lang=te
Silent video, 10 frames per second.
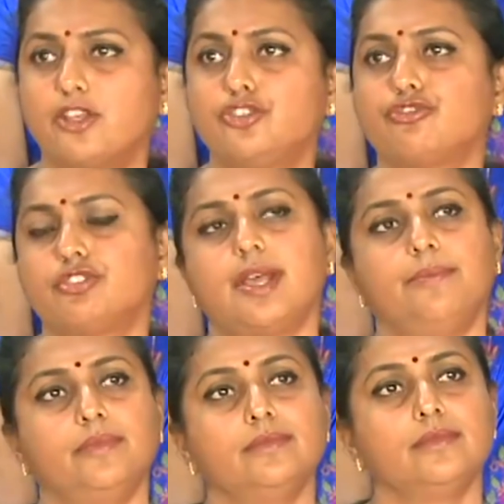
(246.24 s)
మనం
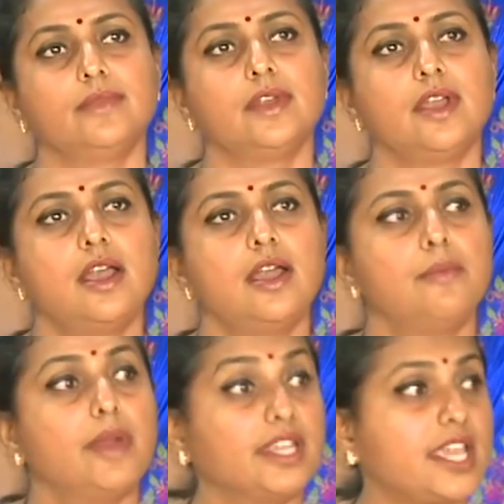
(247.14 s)
చూసాం
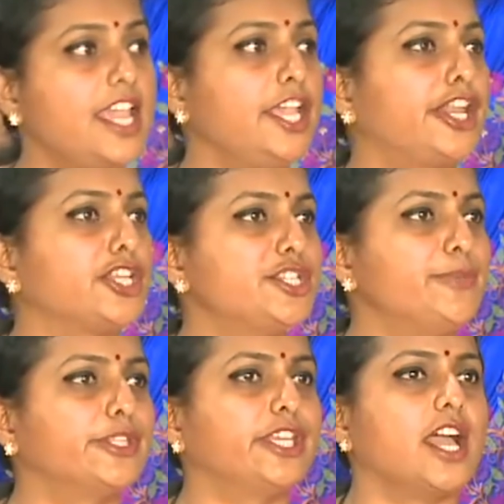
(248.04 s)
మరి కేఈ
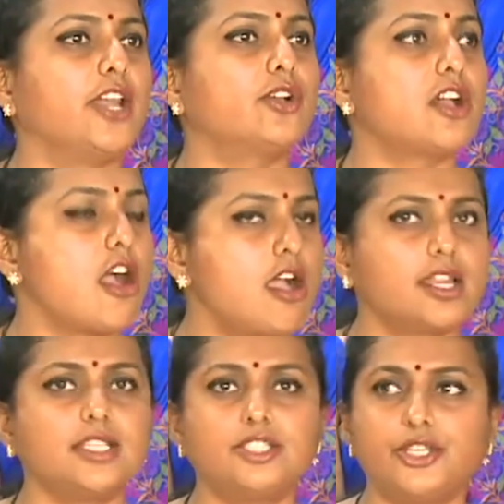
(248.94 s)
కృష్ణమూర్తి గారు
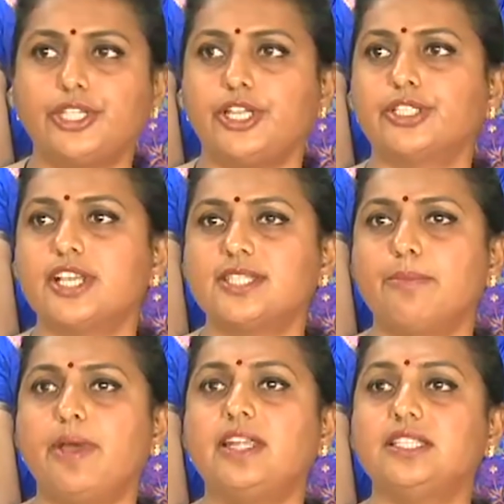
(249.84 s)
కాంగ్రెస్ తో
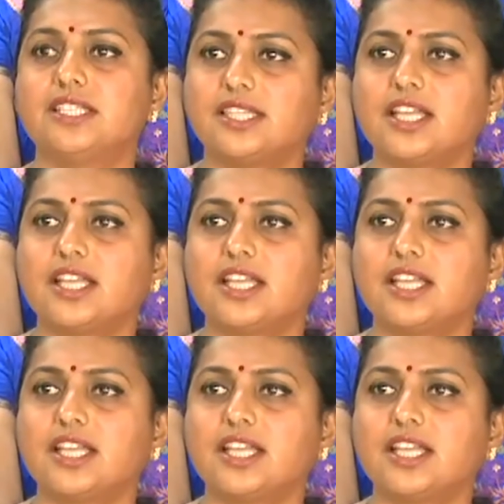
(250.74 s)
తెలుగుదేశం పార్టీ జత